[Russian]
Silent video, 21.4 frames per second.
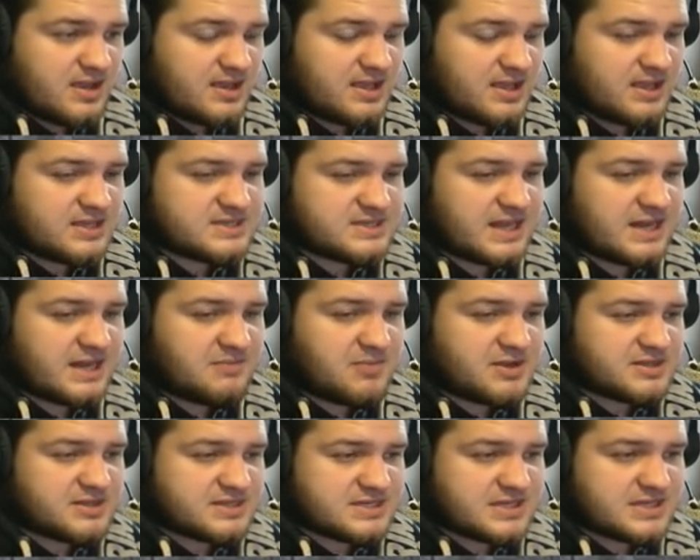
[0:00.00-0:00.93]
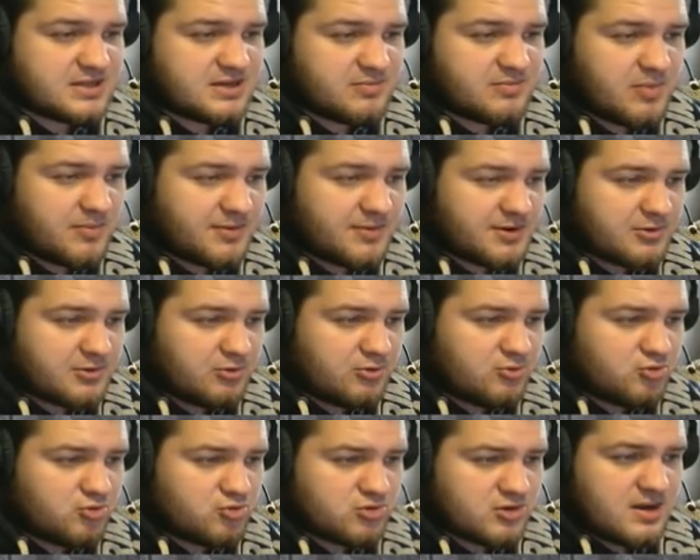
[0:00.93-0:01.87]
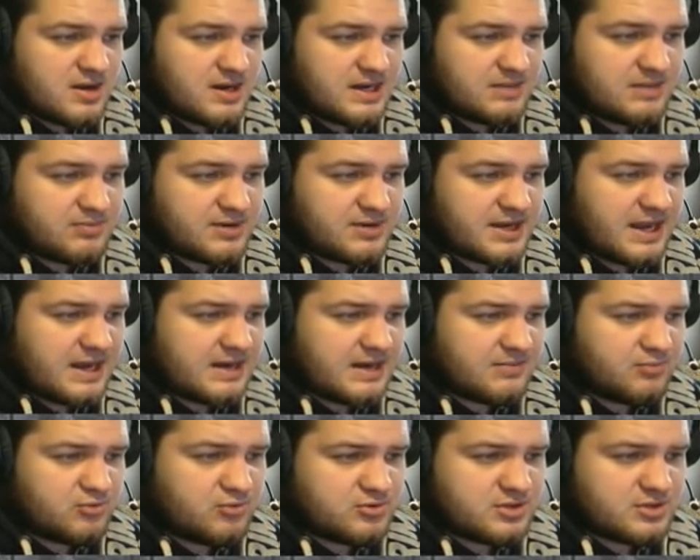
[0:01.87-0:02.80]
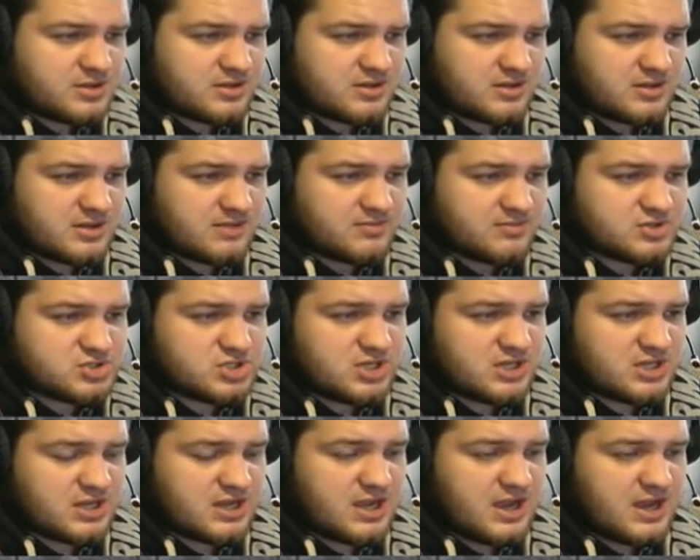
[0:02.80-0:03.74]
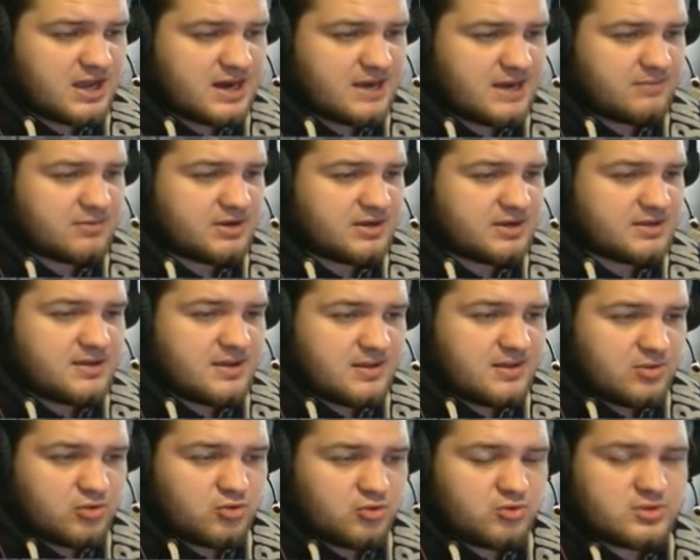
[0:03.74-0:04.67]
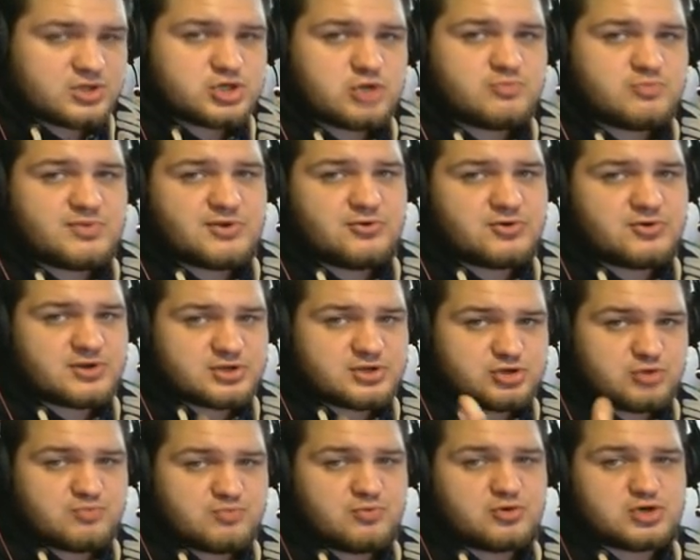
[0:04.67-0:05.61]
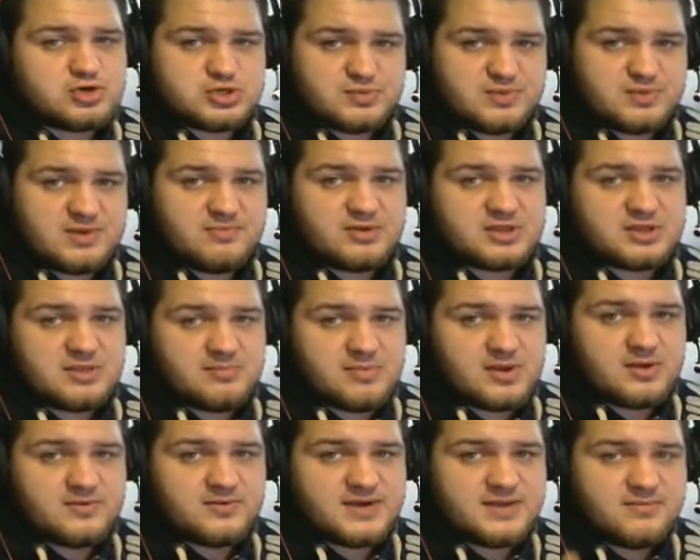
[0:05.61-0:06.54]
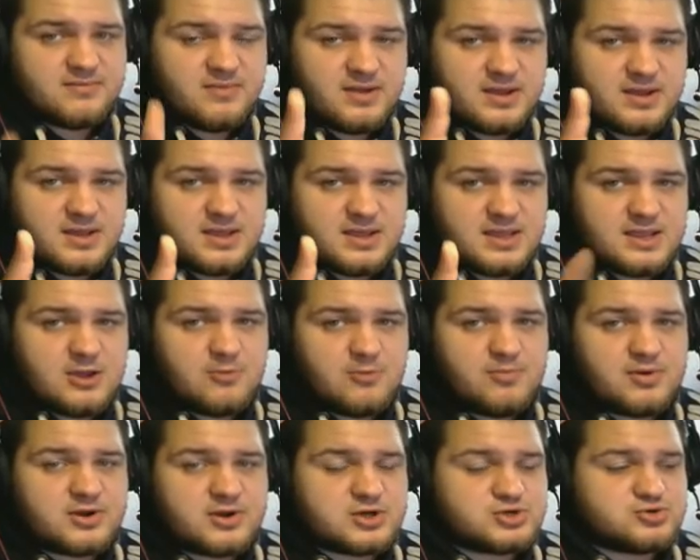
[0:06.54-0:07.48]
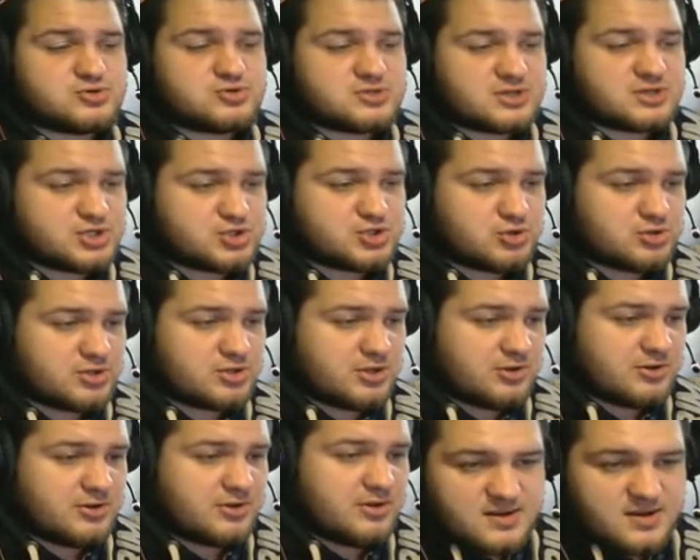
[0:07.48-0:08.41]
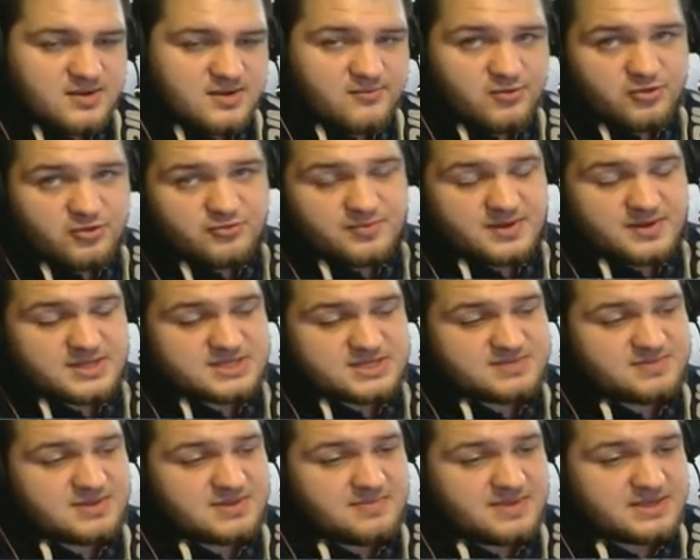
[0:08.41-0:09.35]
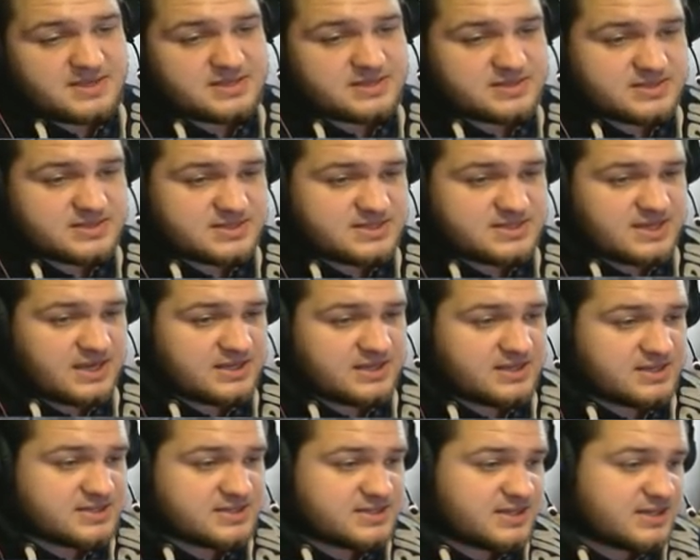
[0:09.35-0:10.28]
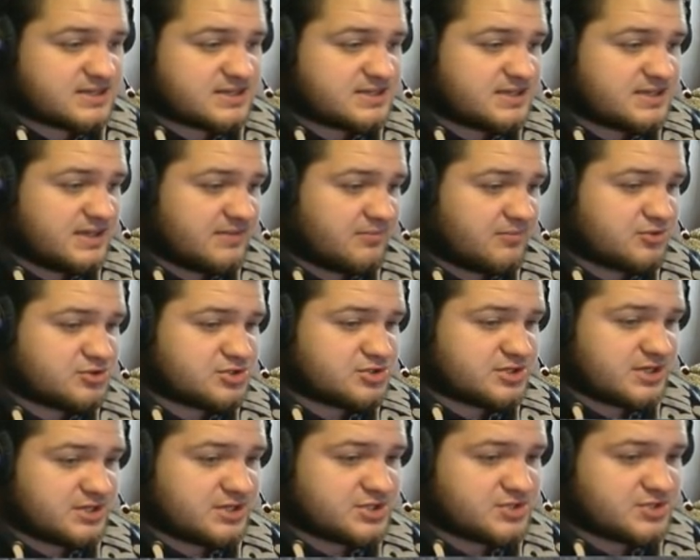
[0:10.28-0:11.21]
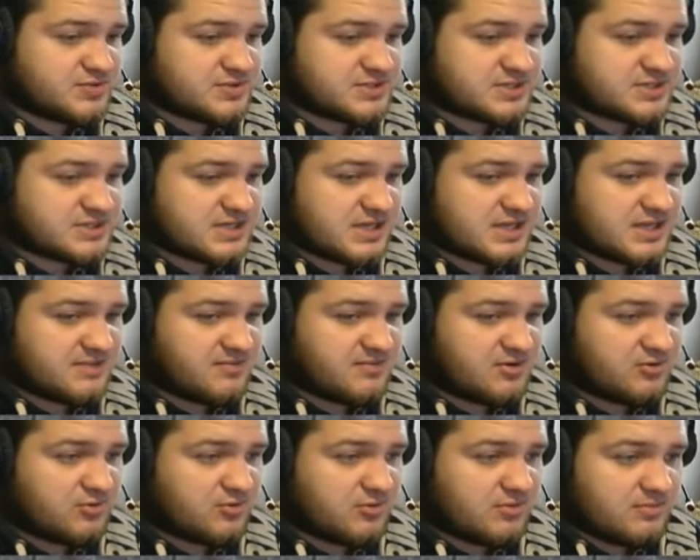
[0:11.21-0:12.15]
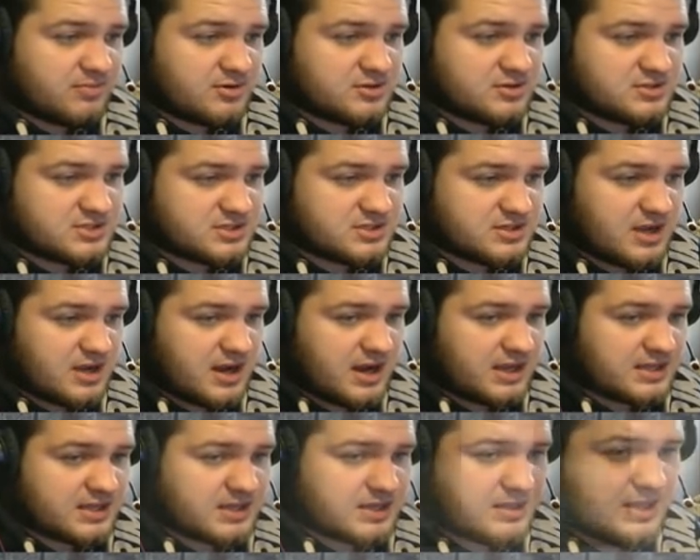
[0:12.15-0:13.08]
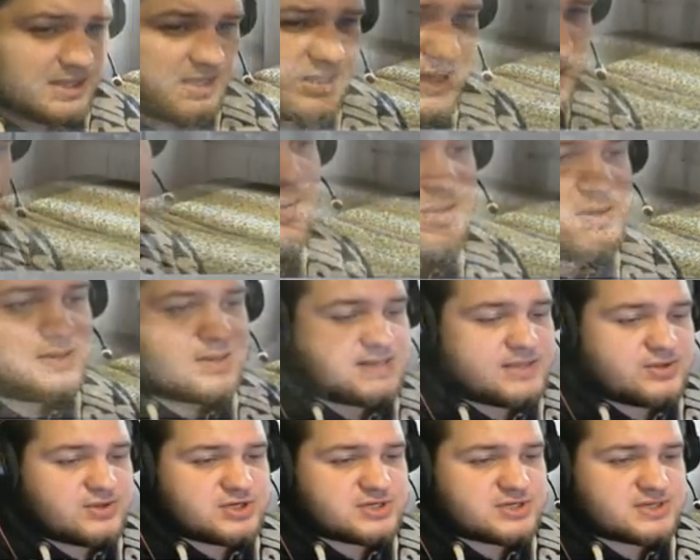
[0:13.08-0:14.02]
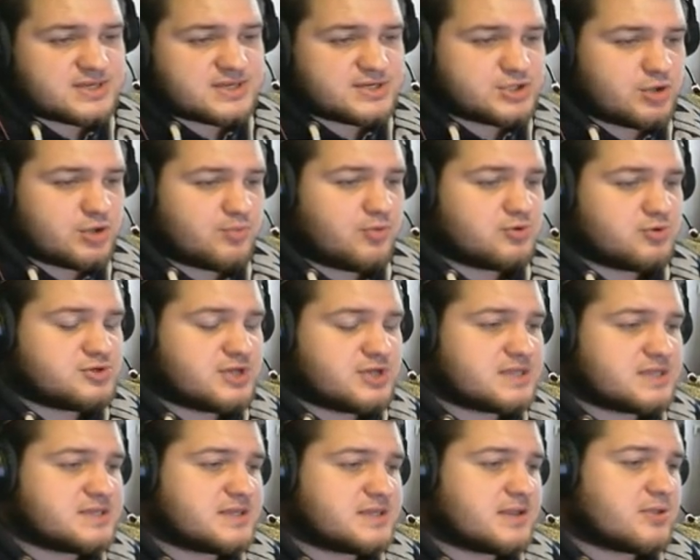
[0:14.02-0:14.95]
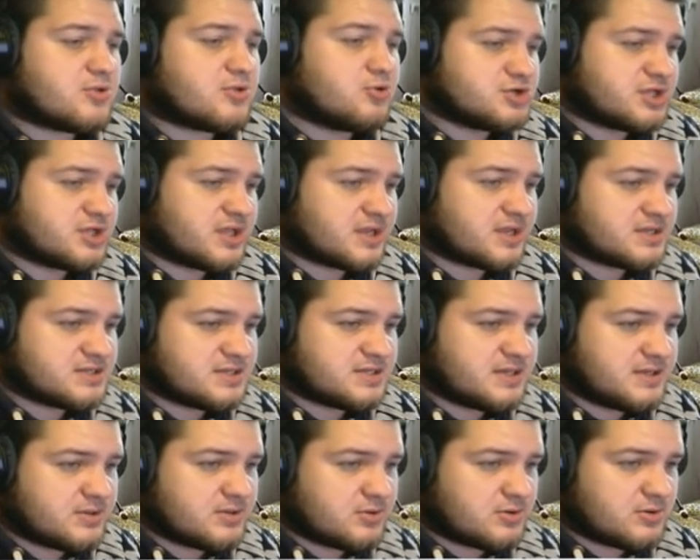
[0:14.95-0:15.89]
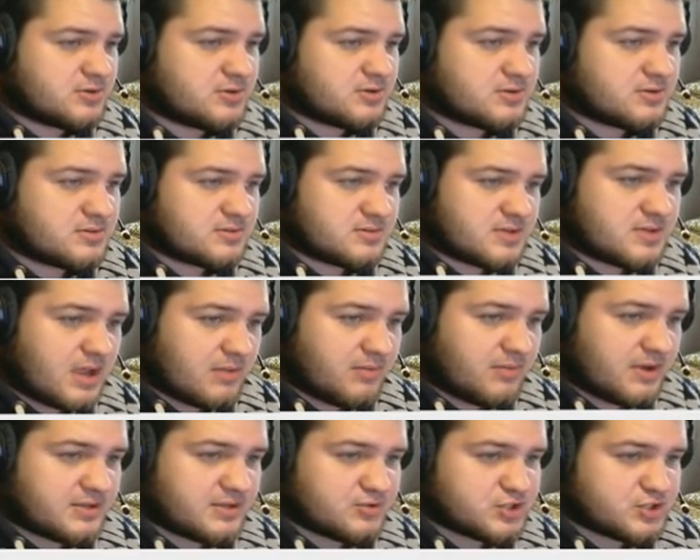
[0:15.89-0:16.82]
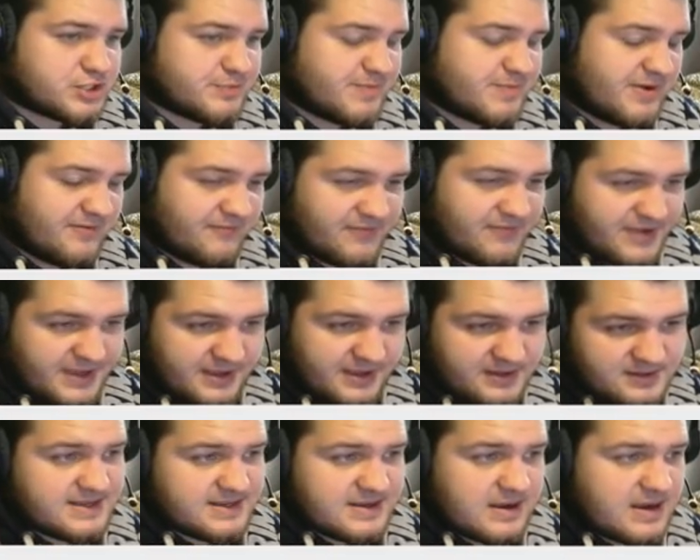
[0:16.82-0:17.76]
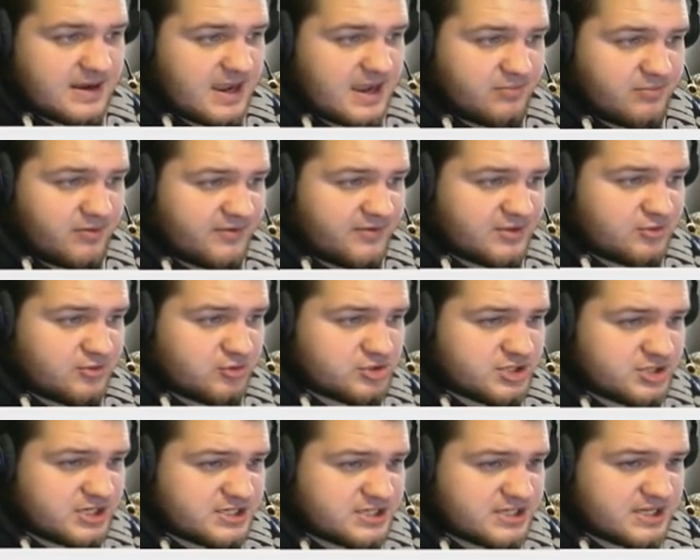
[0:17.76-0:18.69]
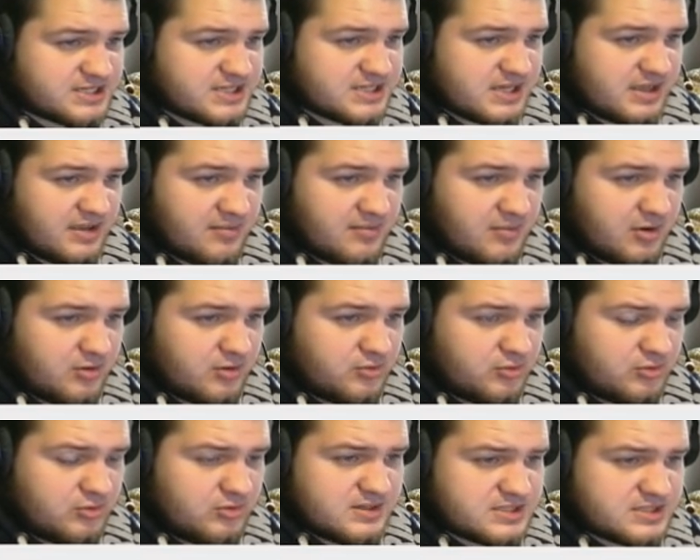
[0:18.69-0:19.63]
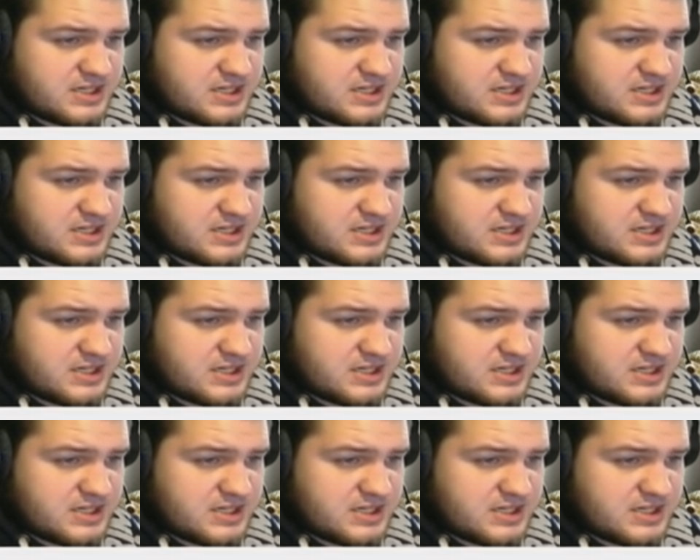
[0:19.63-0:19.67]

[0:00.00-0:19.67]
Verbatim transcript: Я не знаю, либо это сделали по приколу, либо реально будет на машине такая рамка. Но насчет приоры чуть позже мы об этом поговорим, и я вам покажу скриншот ее. Вот, в принципе, написано здесь Яндекс Такси, больше я ничего сказать не могу. Просто какая-то лада. Следующий скриншот, получается, это тоже такси, но как бы это уже BMW. Эм Какая BMW эм тоже я сказать не могу.